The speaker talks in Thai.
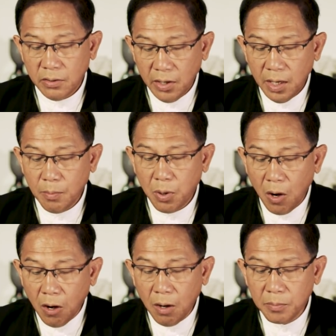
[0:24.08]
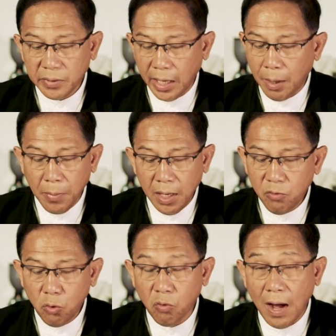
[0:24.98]
เตรียมพร้อมแต่ไม่
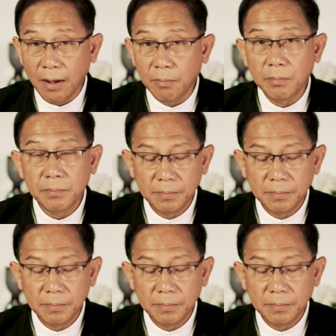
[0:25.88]
วู่วาม